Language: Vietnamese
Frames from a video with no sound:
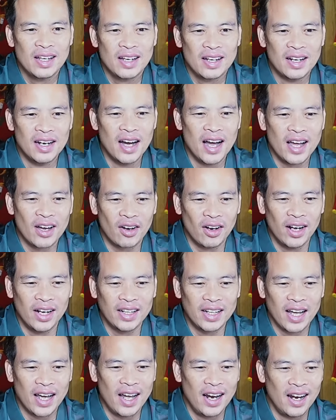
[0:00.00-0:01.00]
Người có lợi
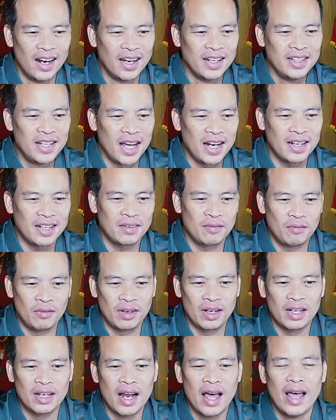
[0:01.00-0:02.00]
thế lớn nhất
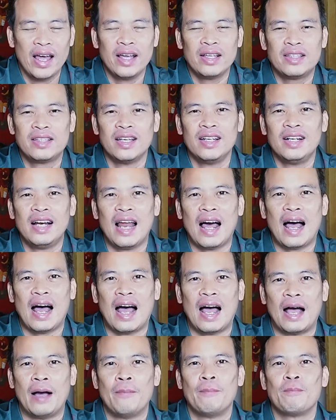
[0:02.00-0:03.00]
đấy chính
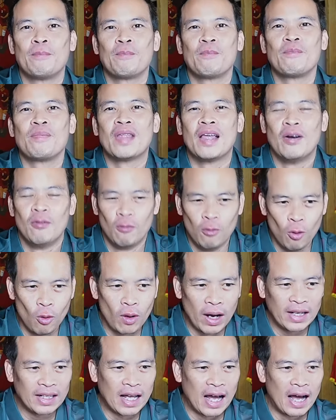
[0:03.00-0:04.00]
là Vũ
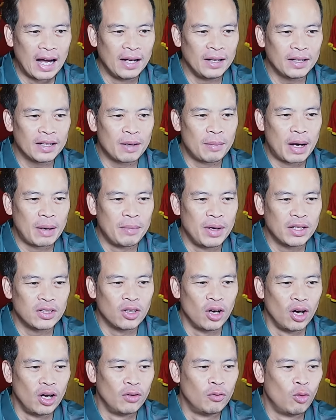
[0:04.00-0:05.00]
Anh Thắng. Các bạn biết
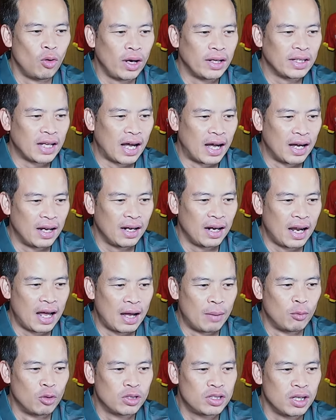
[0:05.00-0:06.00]
rồi, Vũ Anh Thắng
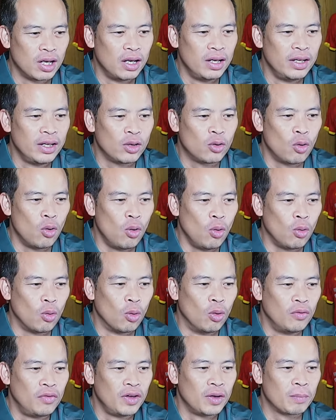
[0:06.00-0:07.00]
là một trợ lý cũ của
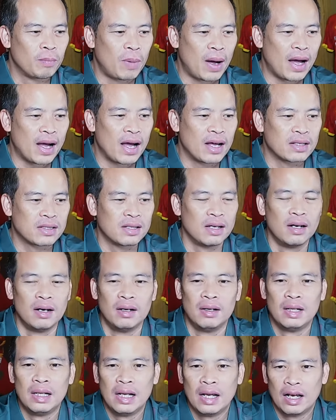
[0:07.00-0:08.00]
huấn luyện viên Park Hang-seo,
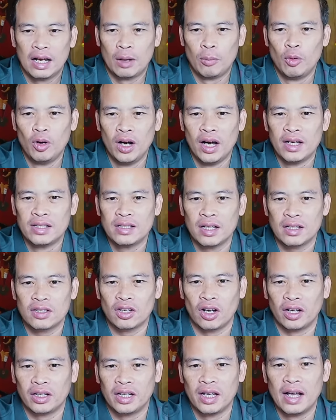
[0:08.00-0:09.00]
là một người rất
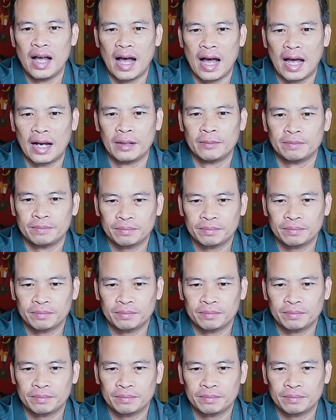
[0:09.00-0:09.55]
giỏi tiếng Hàn.